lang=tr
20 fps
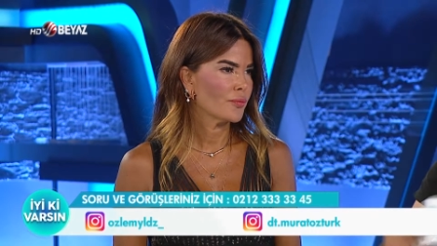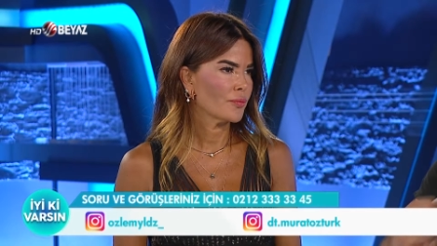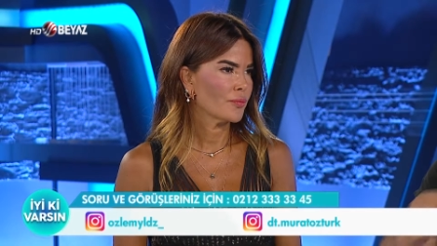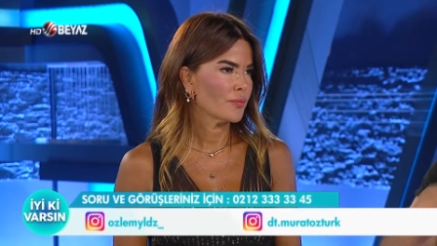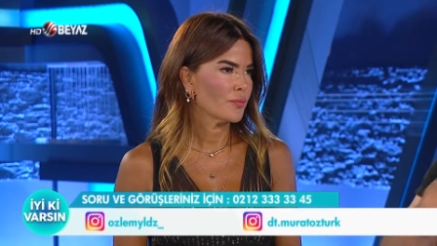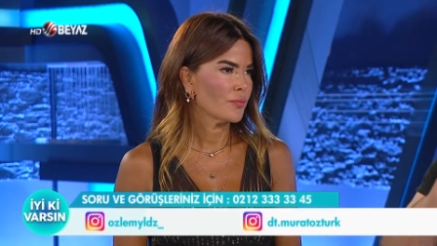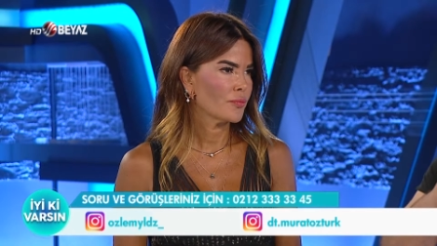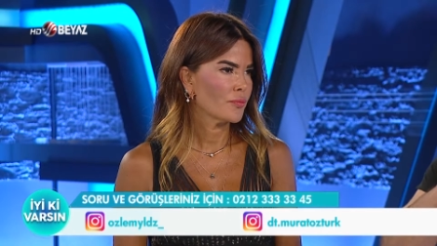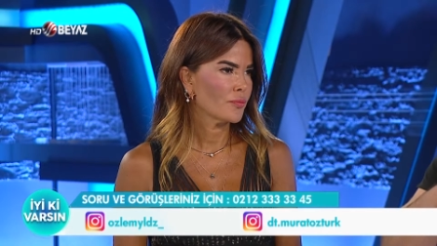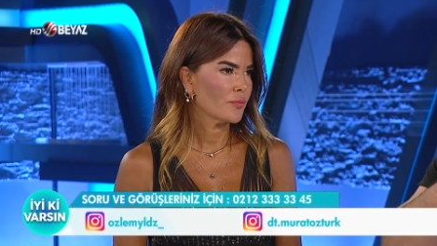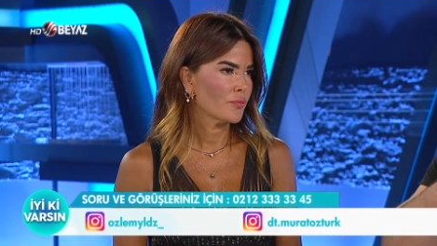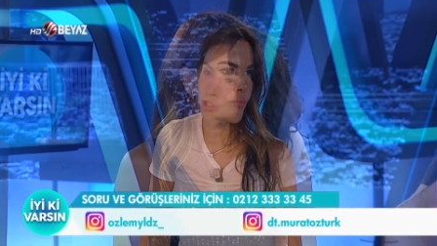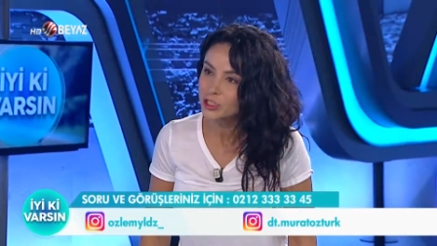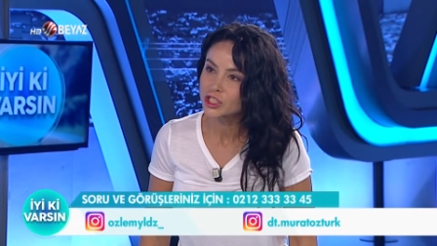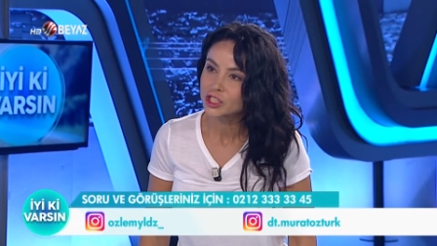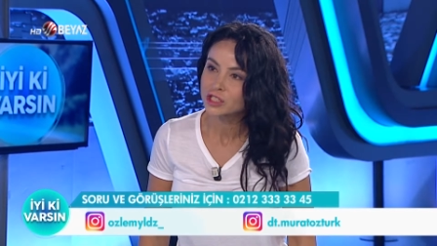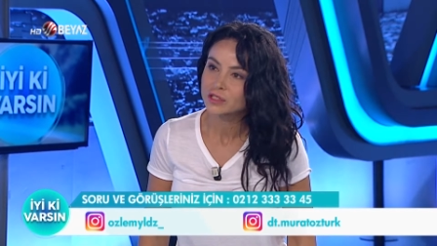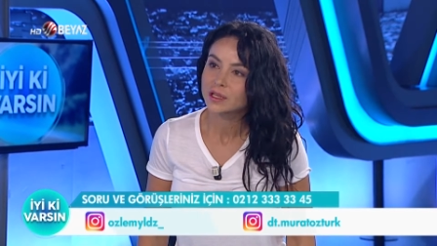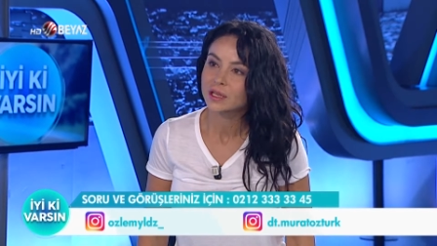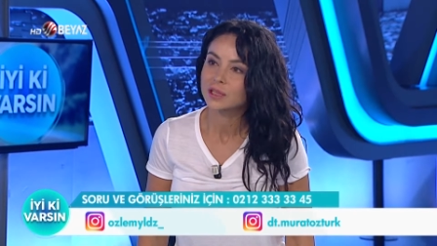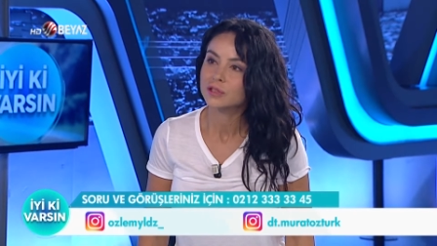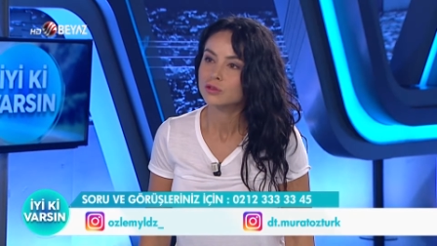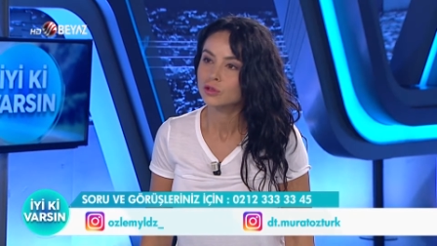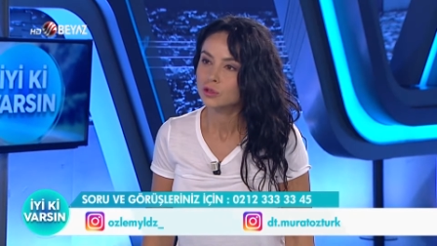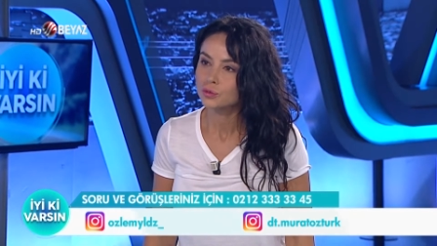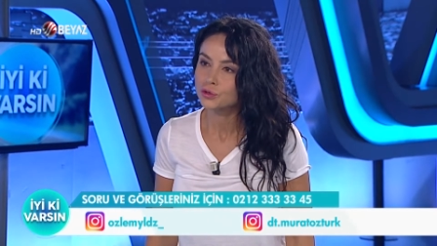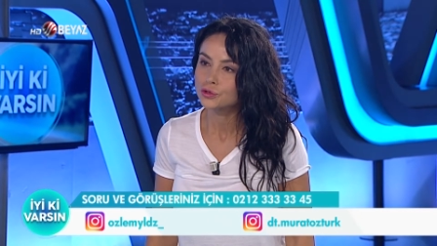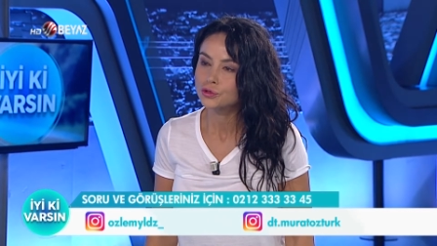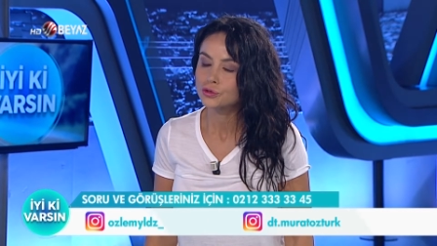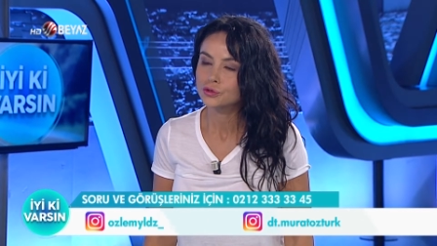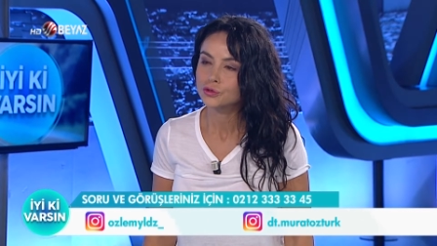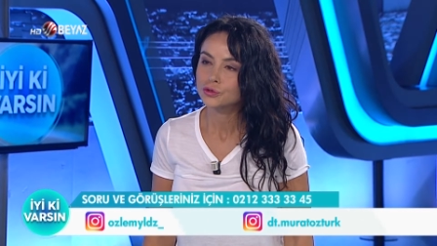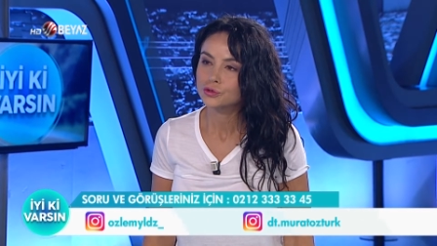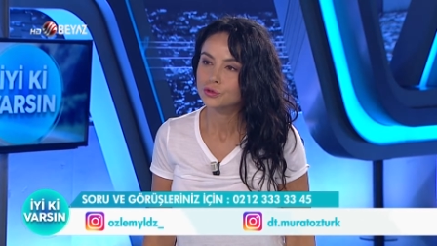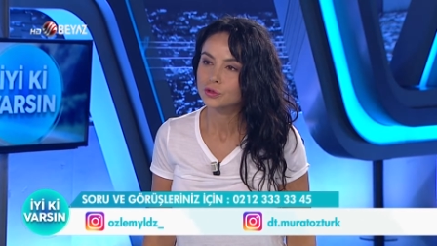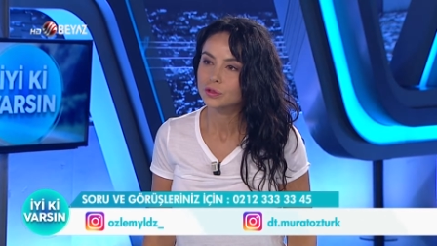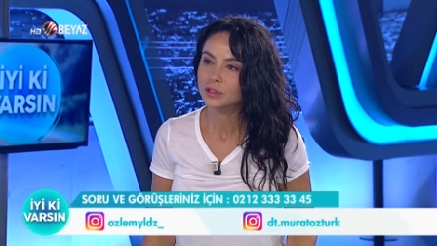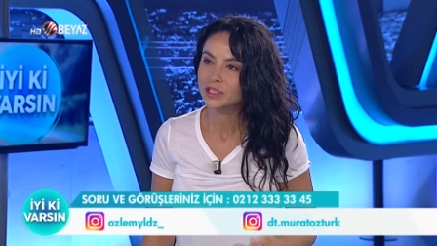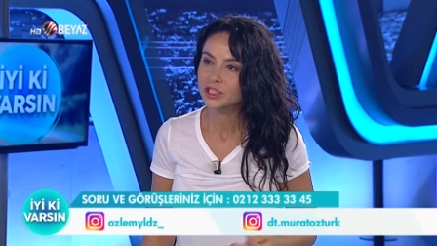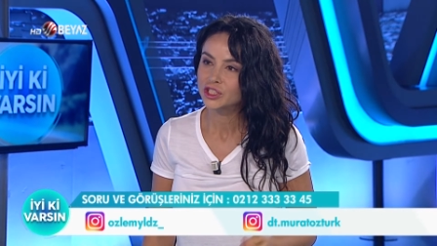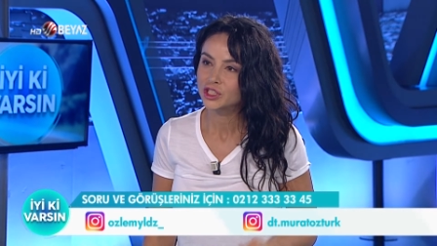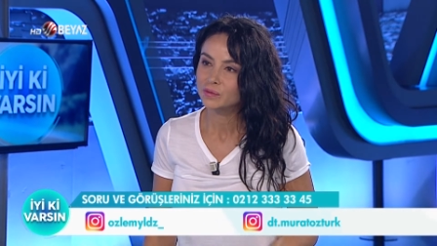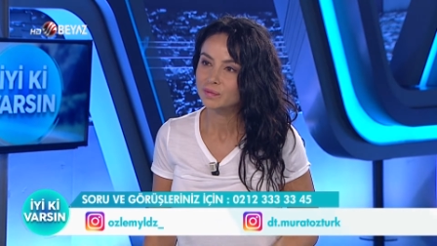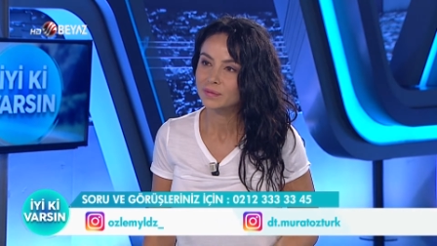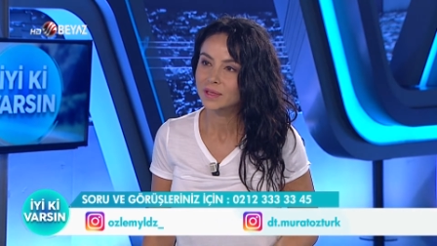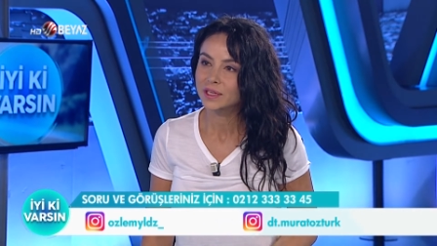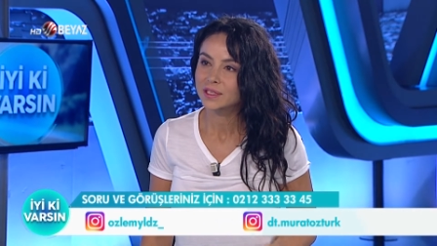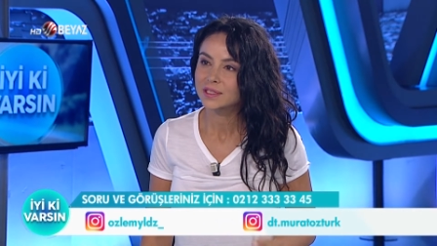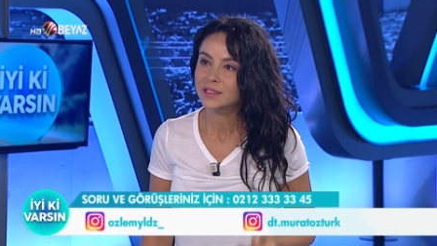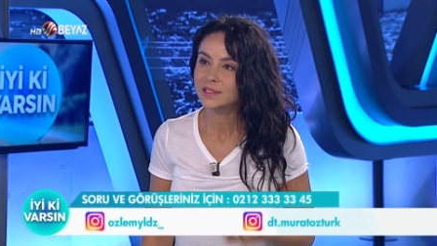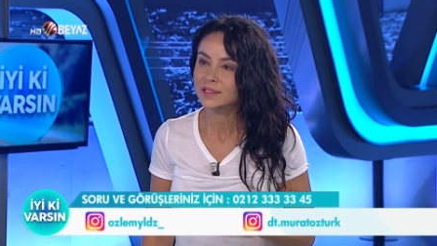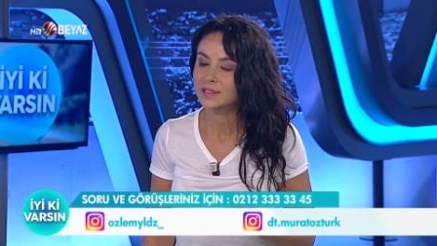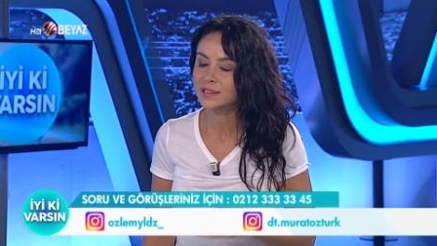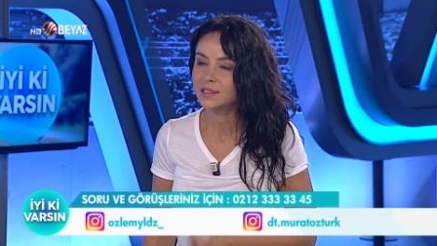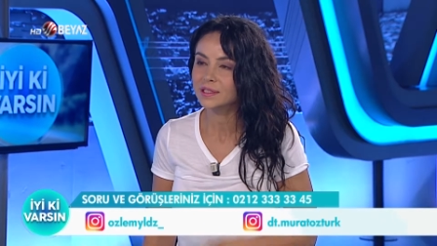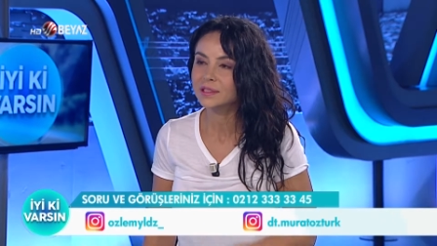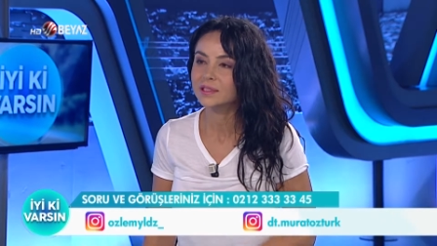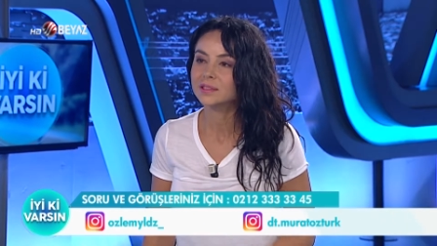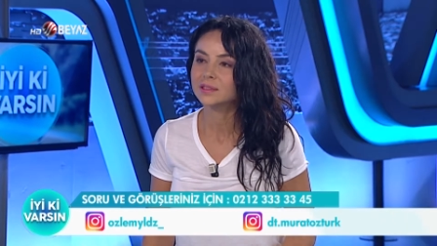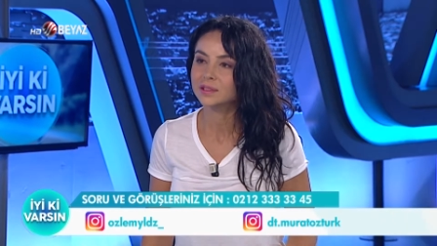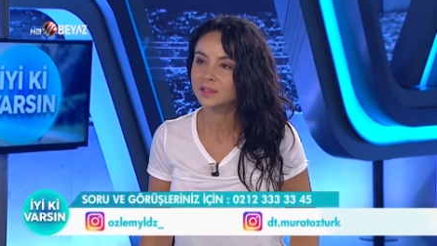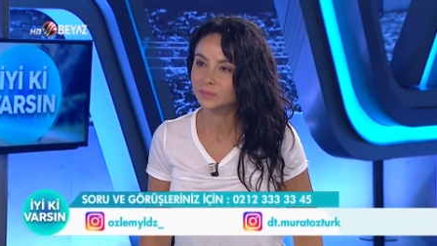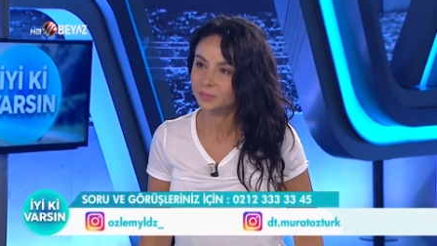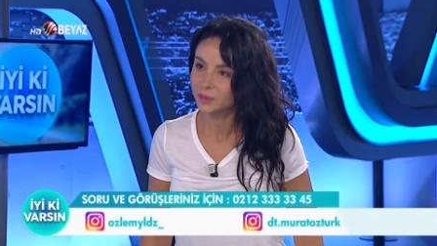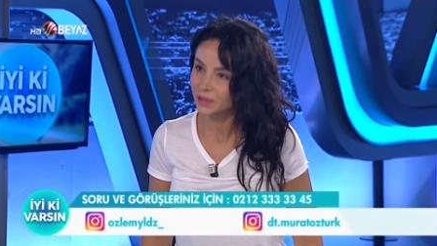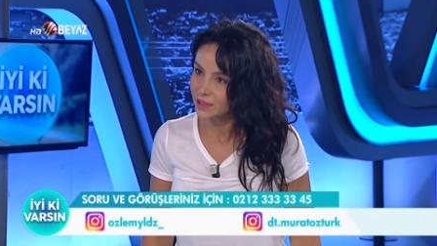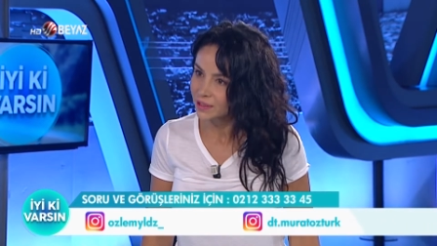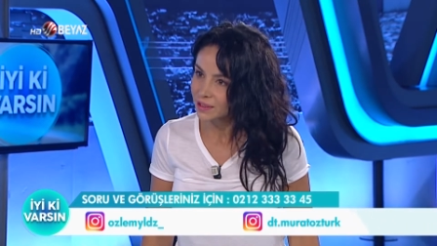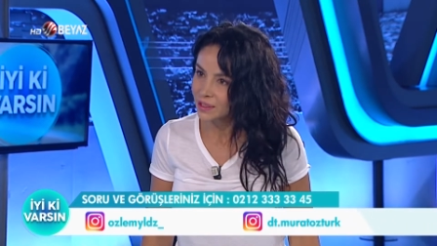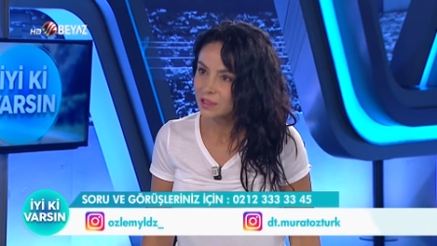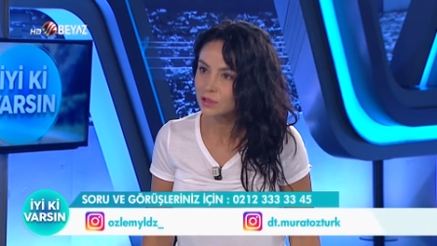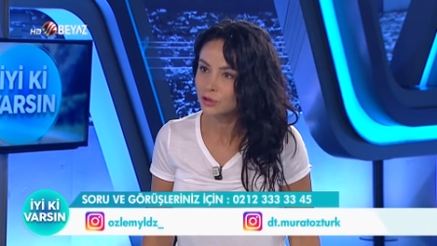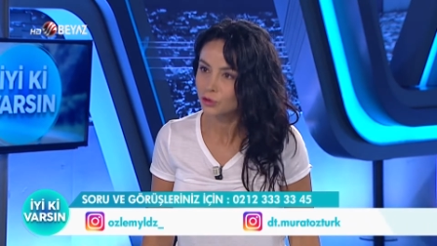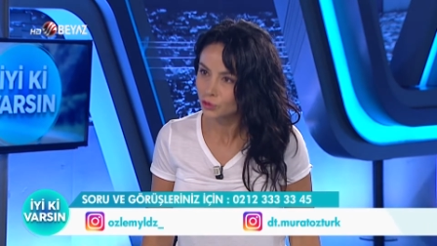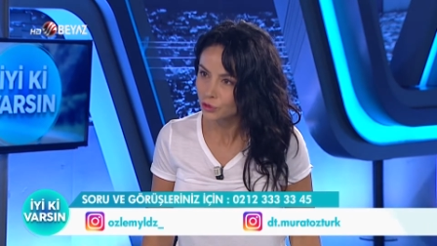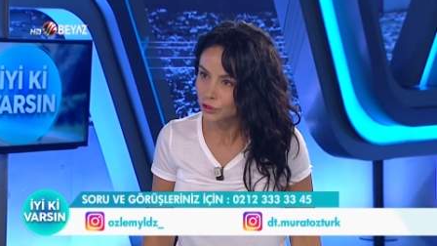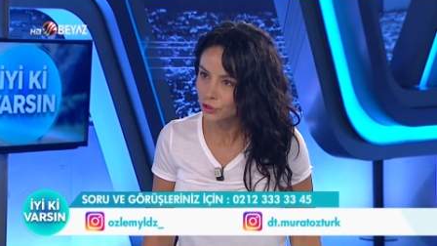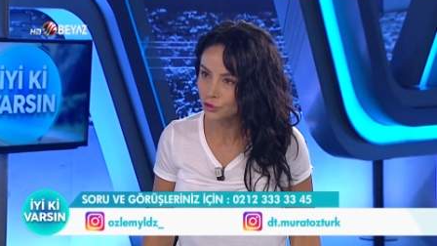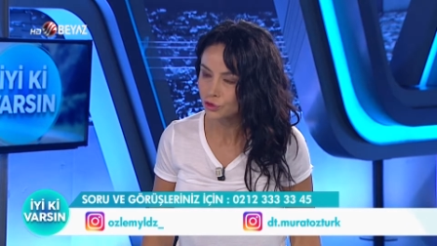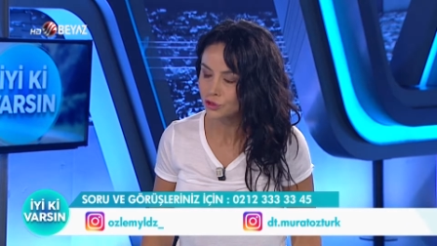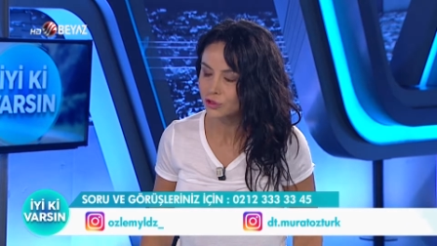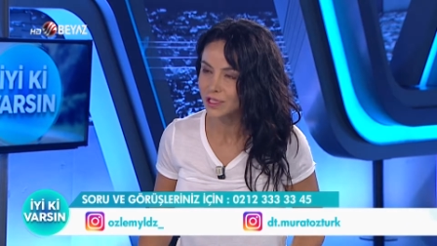tabii ki 3 yaşından sonra bütün çocukları jimnastik ya da pilatesi öneriyoruz.